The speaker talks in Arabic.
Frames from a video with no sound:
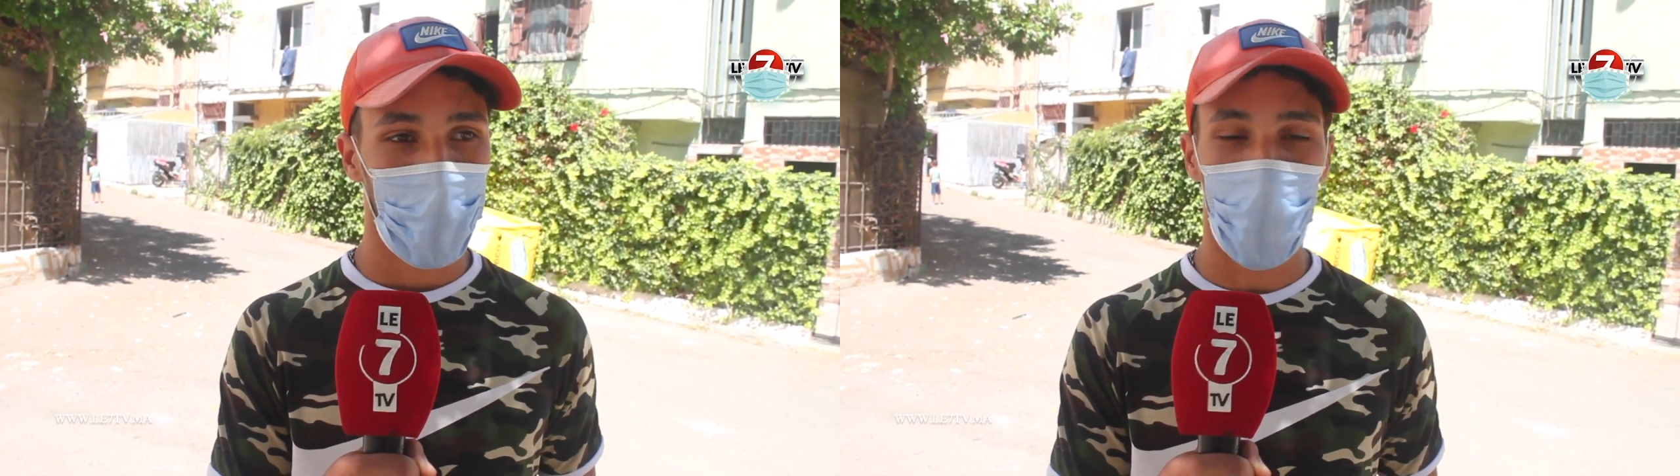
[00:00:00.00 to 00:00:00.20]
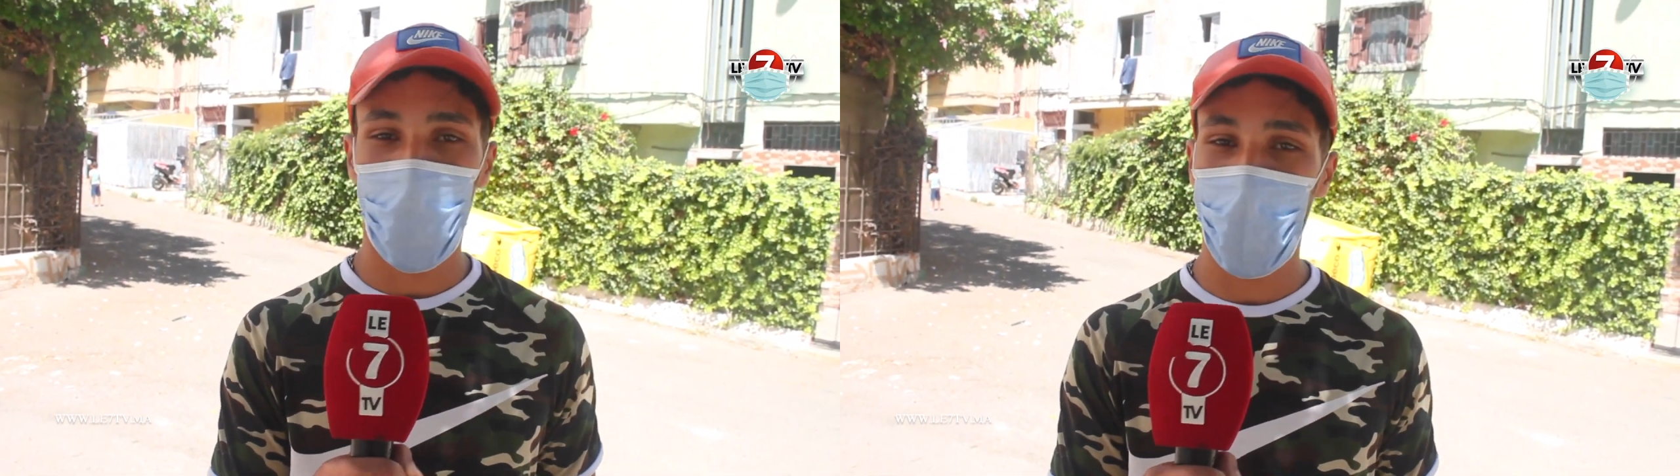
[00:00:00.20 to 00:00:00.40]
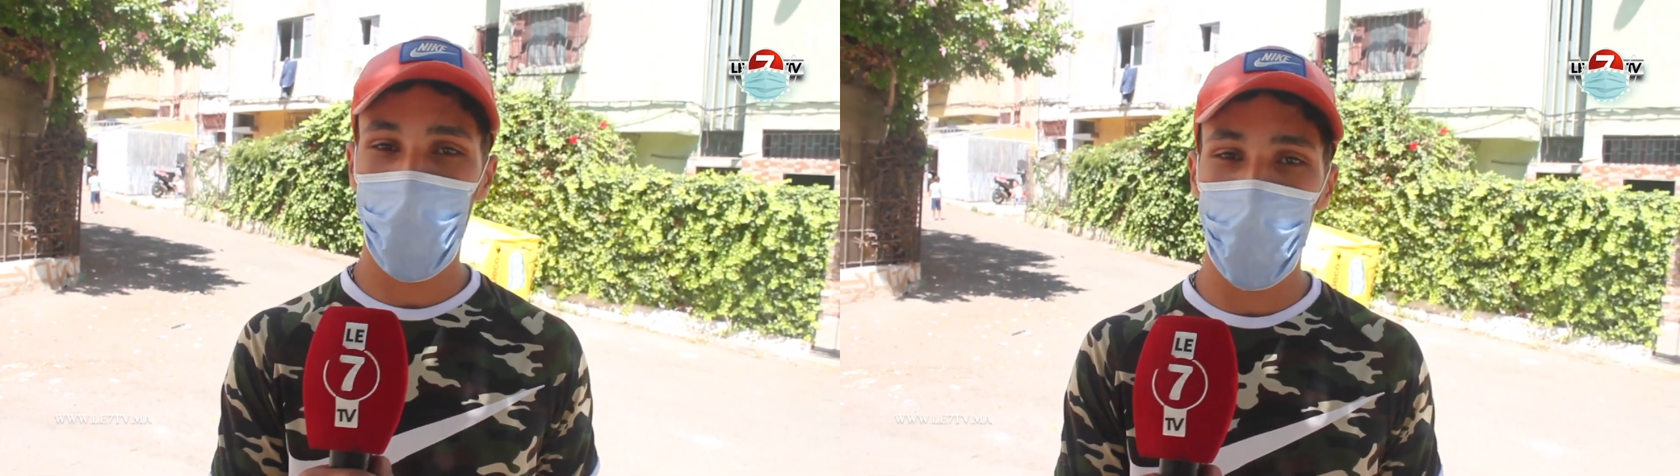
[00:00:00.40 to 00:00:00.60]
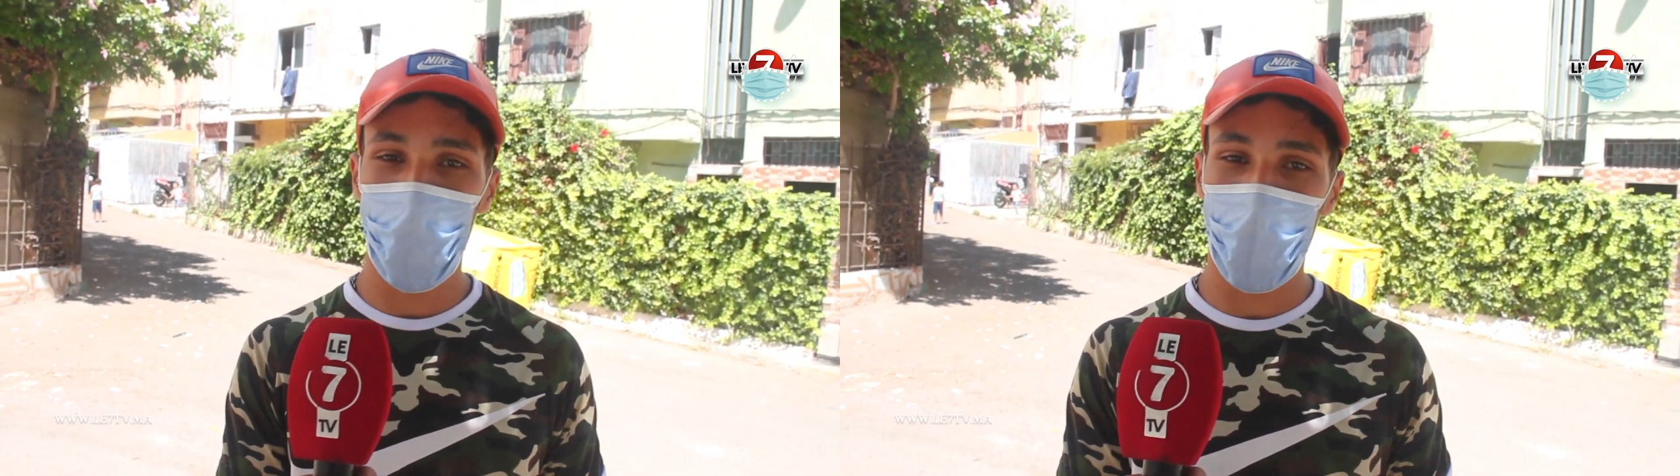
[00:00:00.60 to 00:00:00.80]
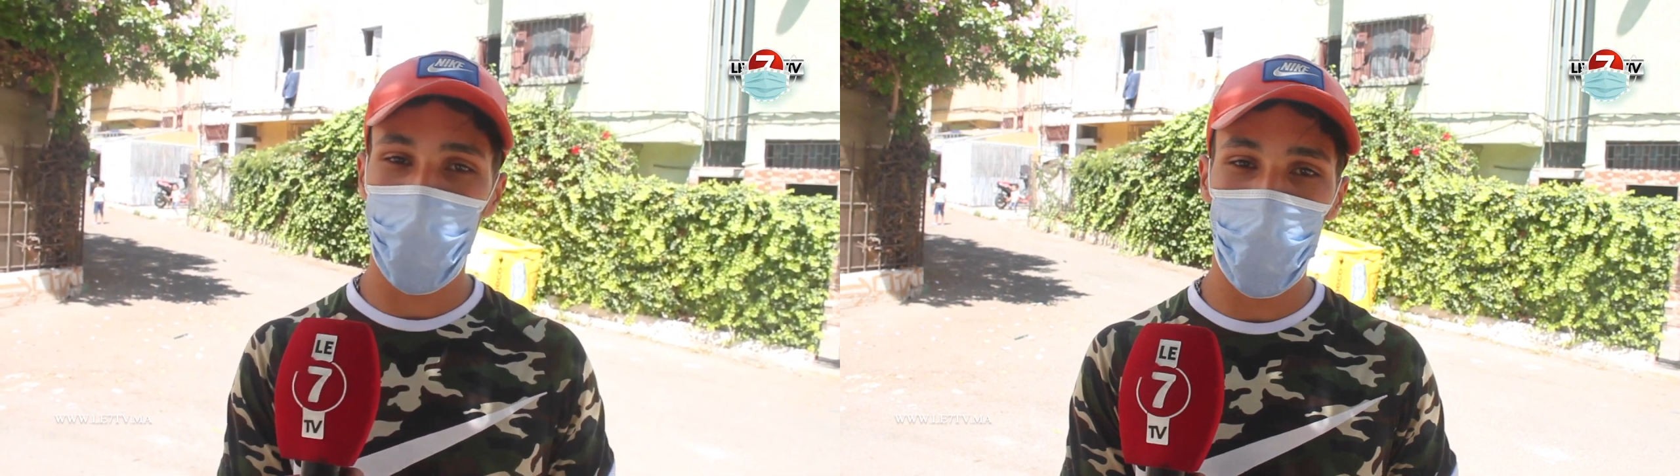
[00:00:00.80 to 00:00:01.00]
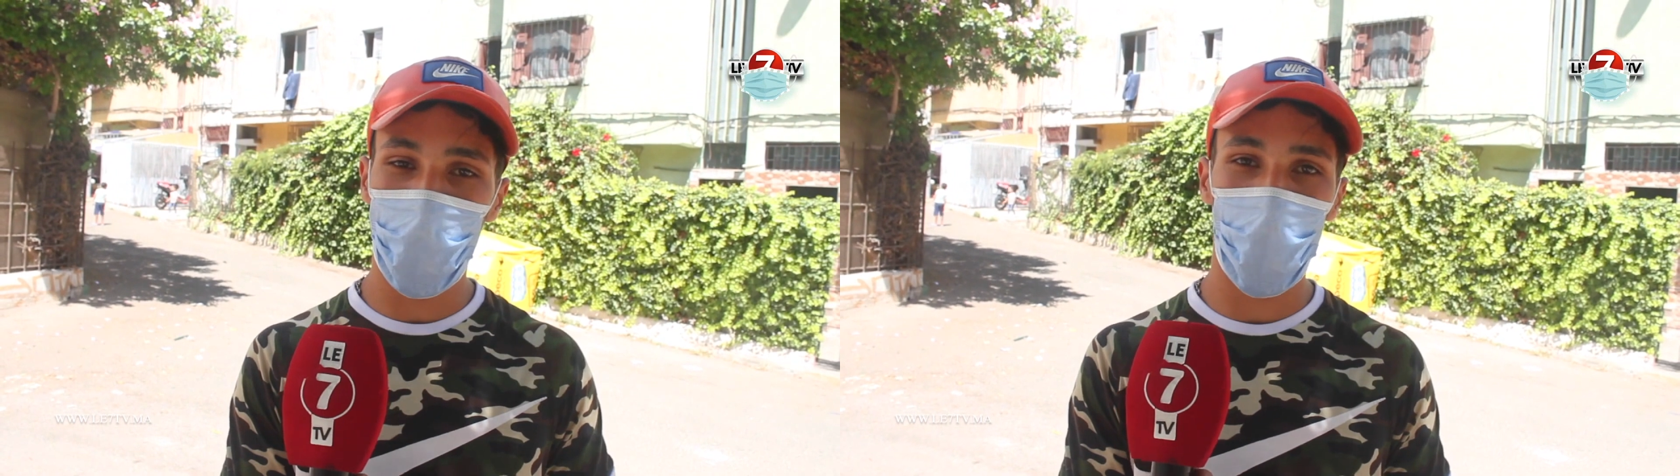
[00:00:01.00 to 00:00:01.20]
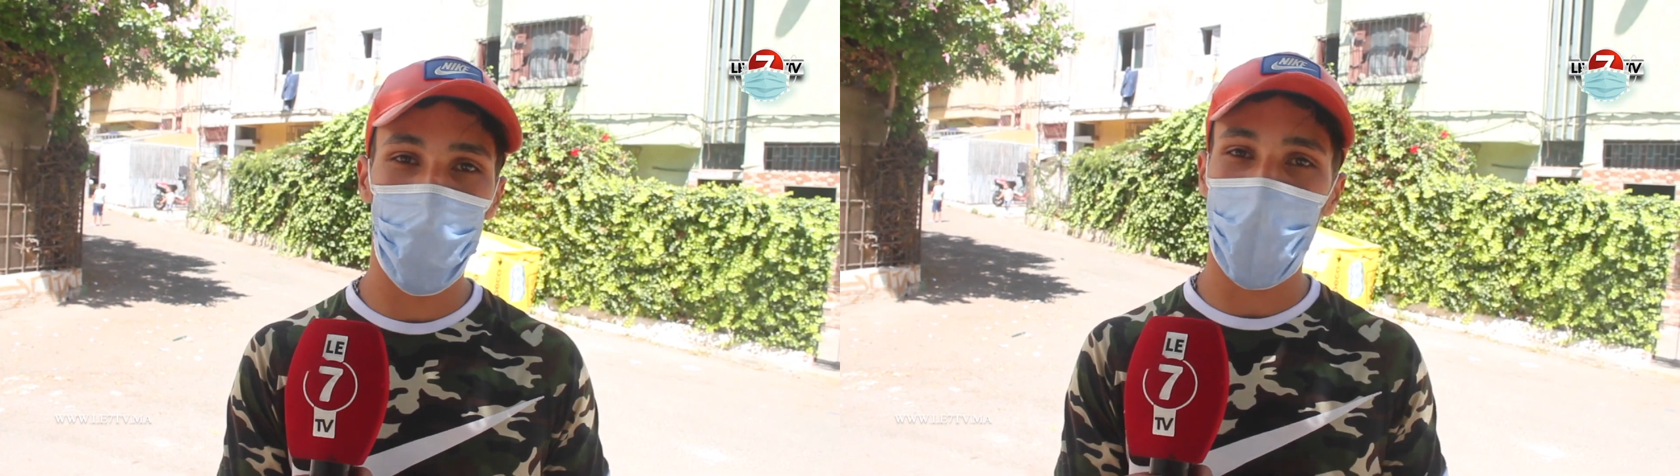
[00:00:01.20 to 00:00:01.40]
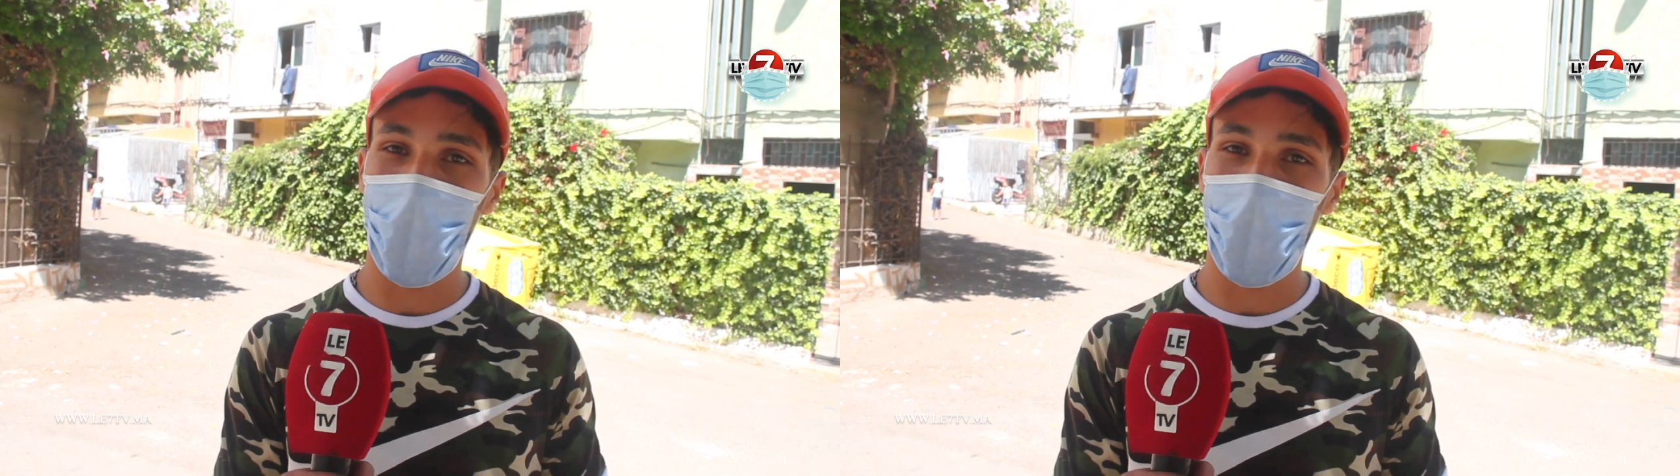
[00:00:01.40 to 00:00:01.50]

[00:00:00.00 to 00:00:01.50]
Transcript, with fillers: حنا اخويا غنقولوا كلمه